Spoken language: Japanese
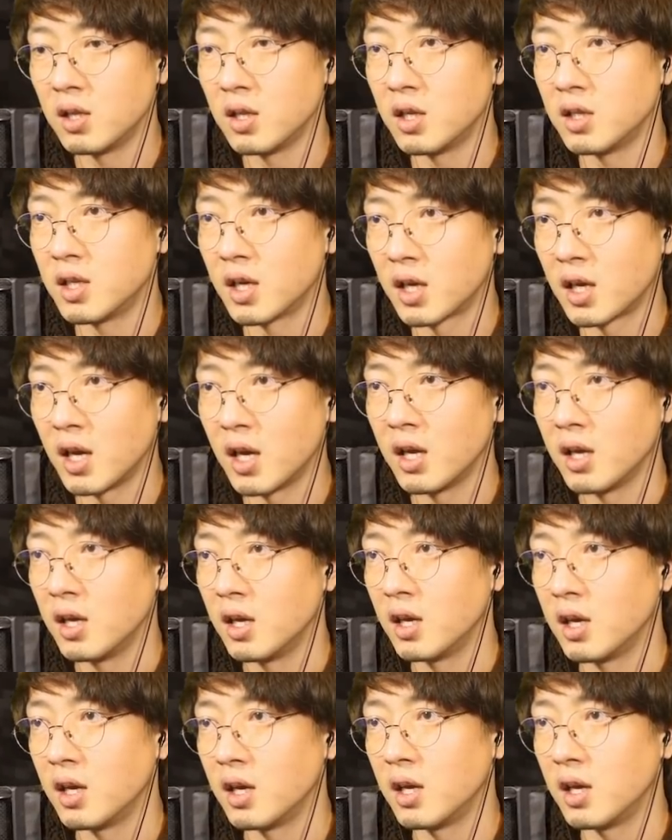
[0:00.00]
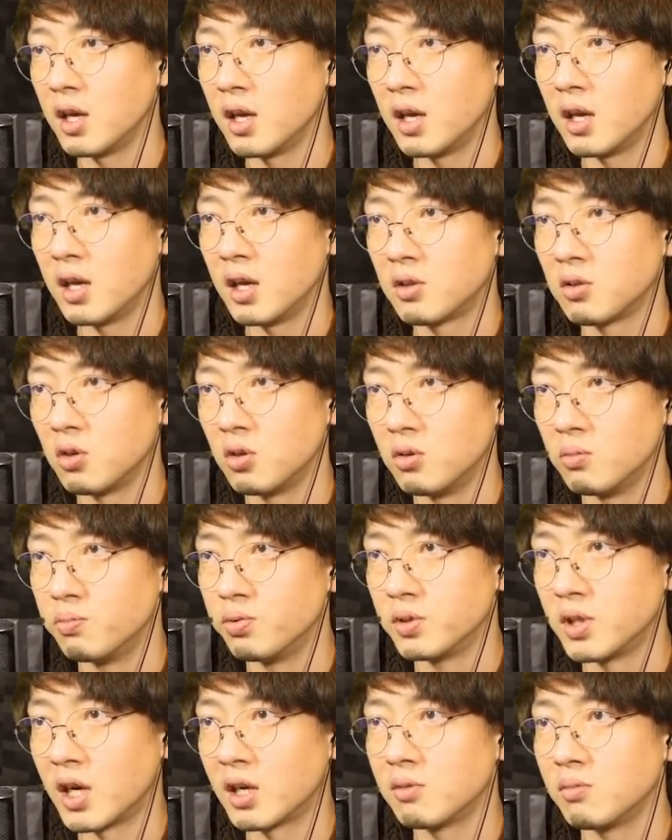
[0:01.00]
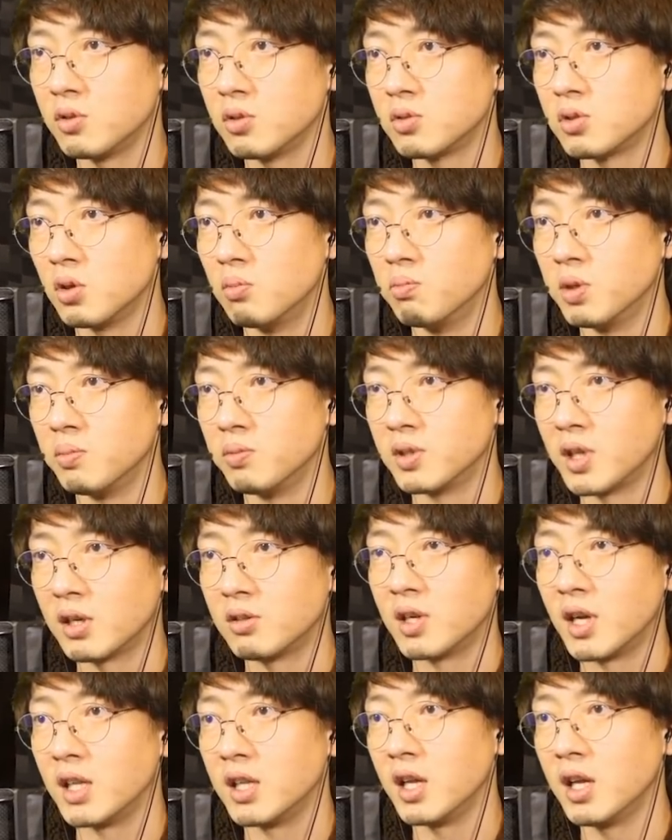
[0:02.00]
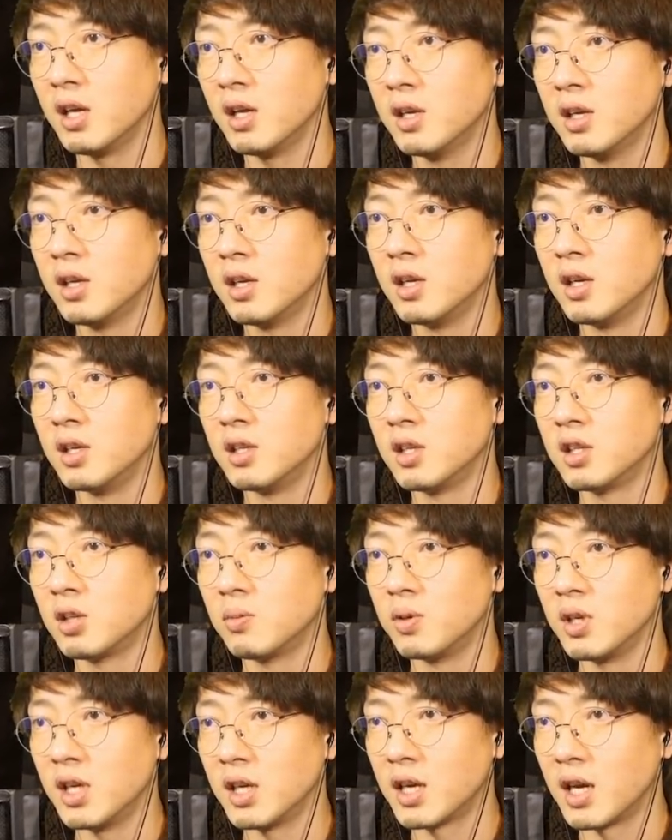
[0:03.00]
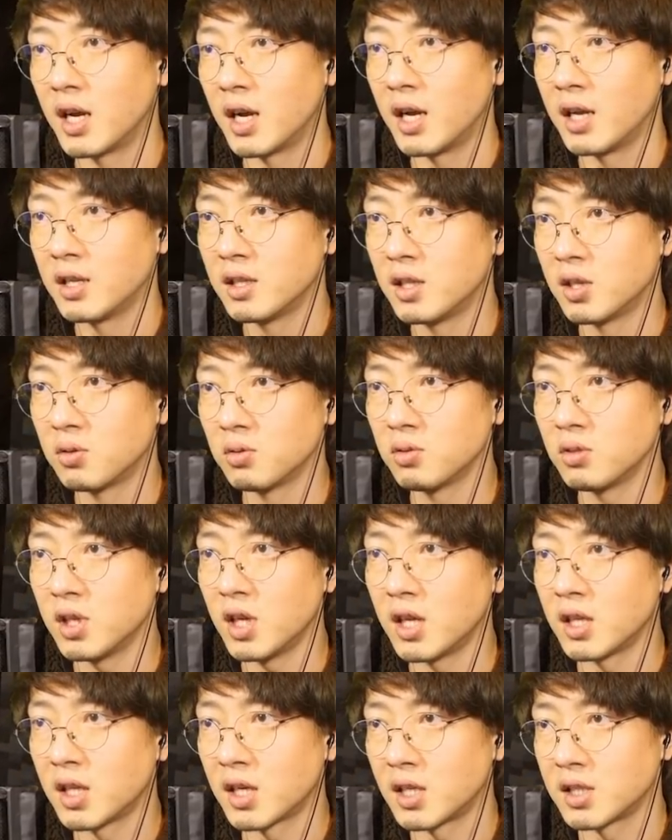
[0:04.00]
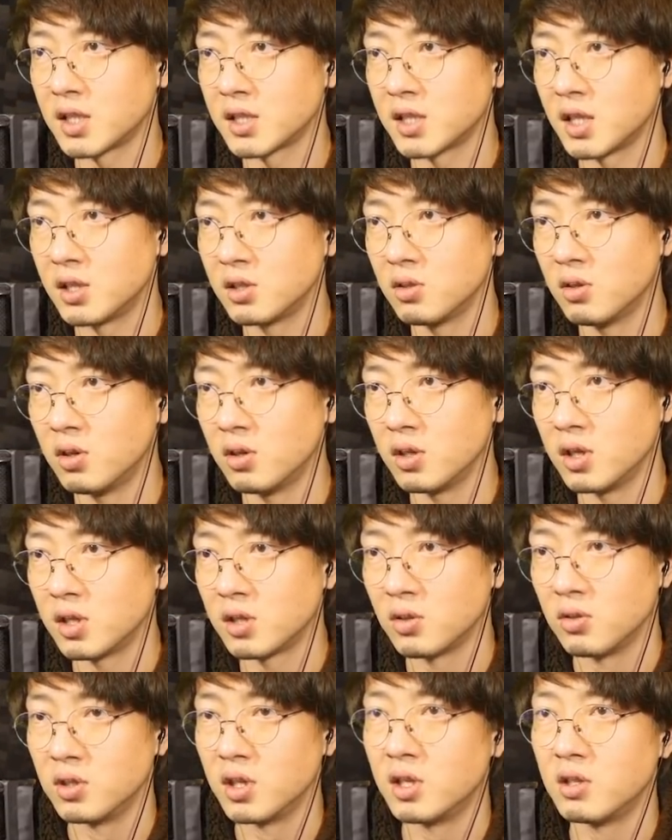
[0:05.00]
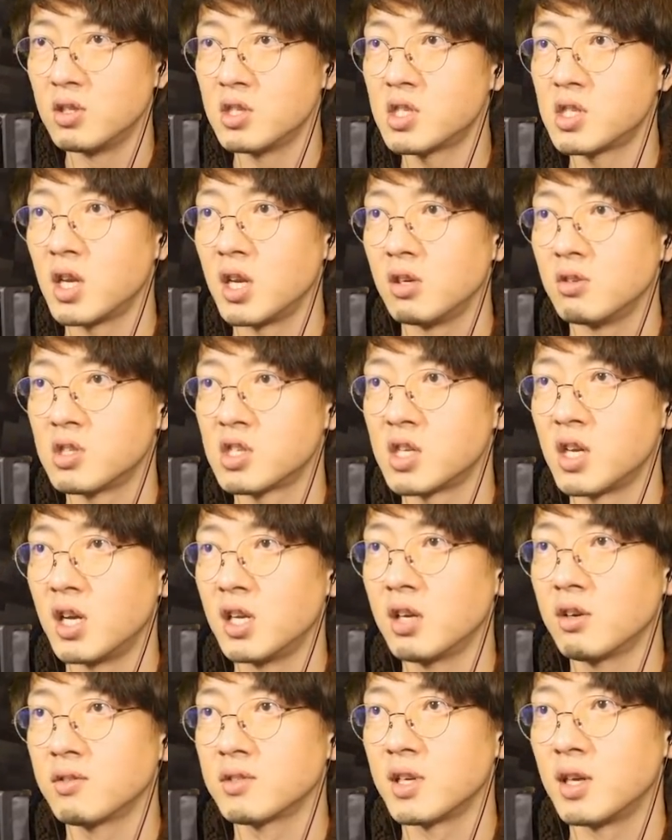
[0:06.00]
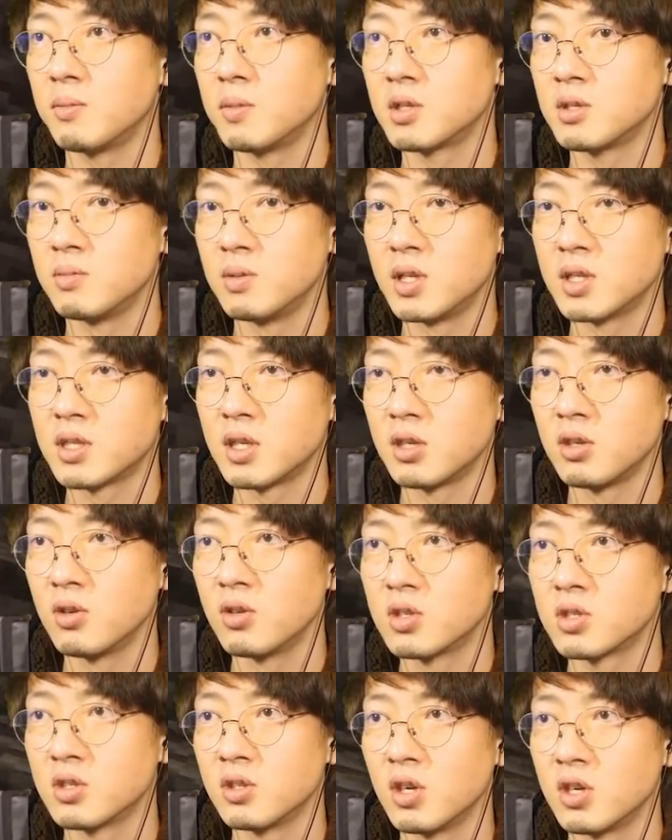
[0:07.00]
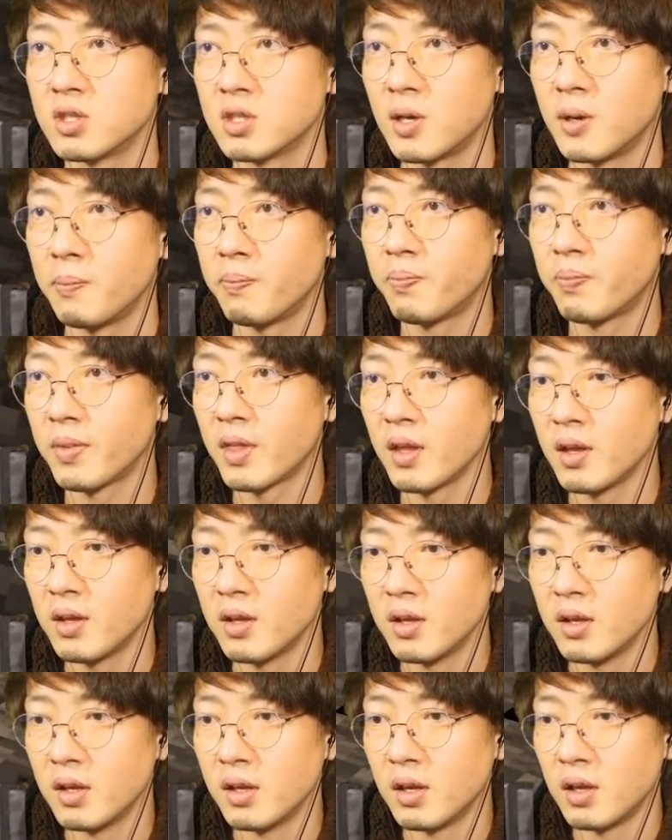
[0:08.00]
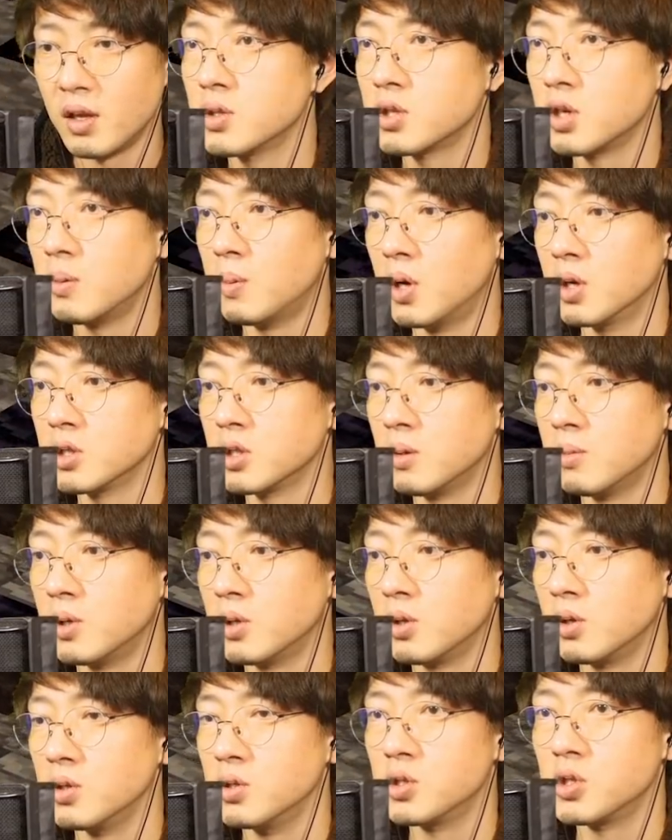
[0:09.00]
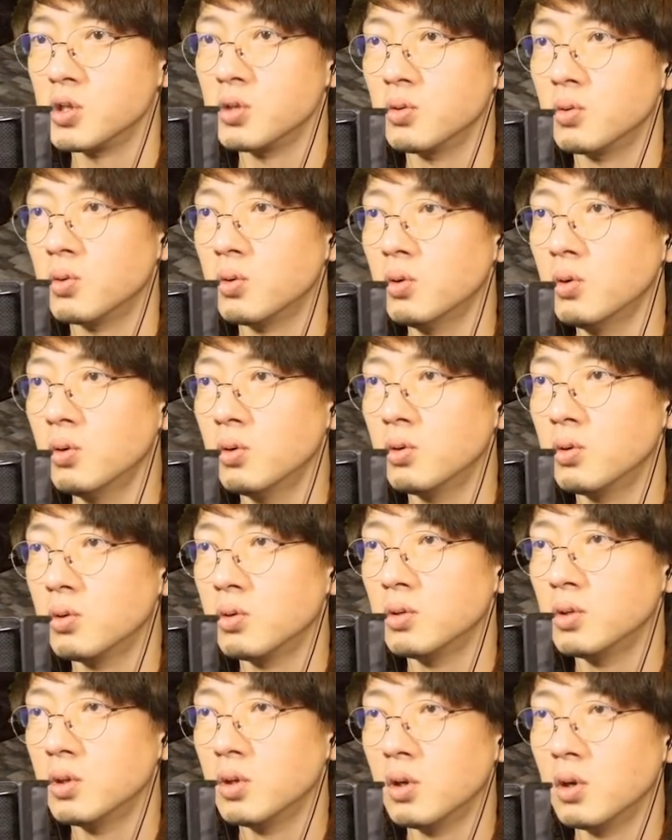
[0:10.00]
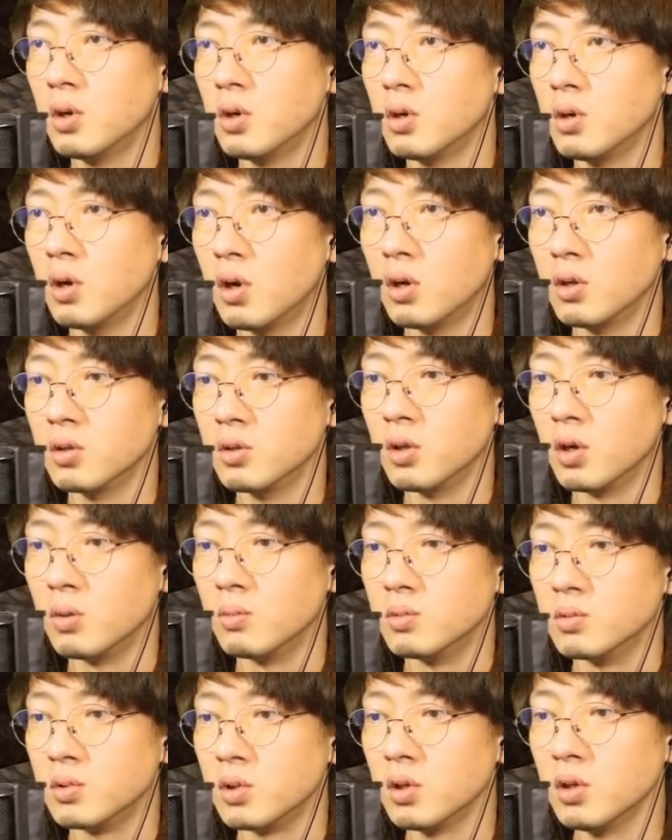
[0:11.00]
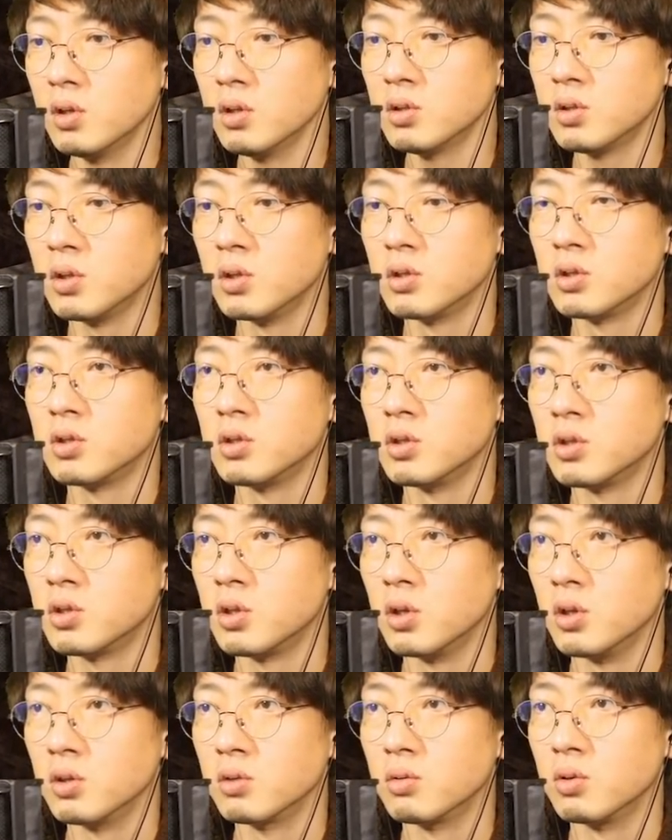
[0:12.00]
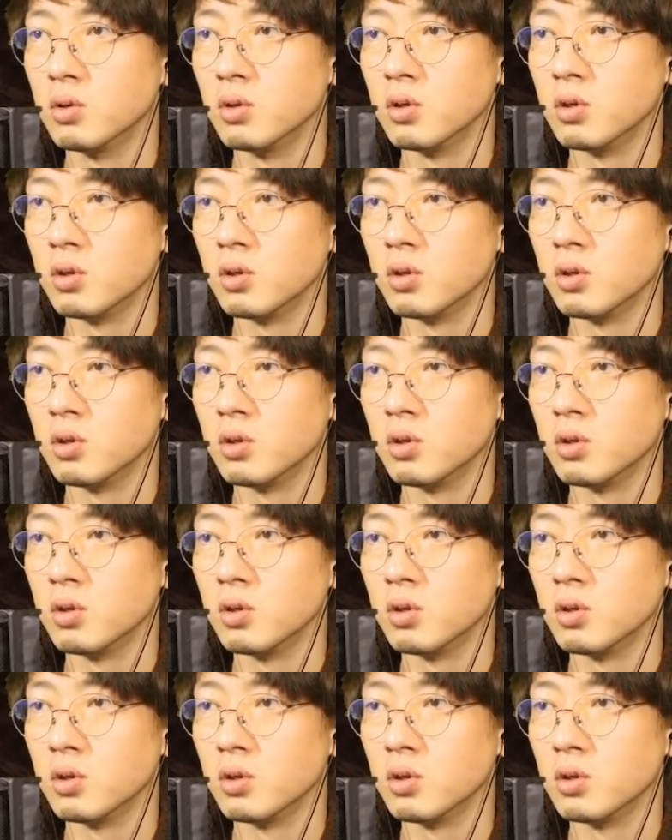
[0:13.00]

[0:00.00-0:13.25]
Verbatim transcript: なんだっけ、ゾンビ豚ぐらいね、出てもいいからってことで高ささんの、トンネルにしている次第でございます。皆さんよろしくどうぞ。さまざまな石をランダムで設置していく。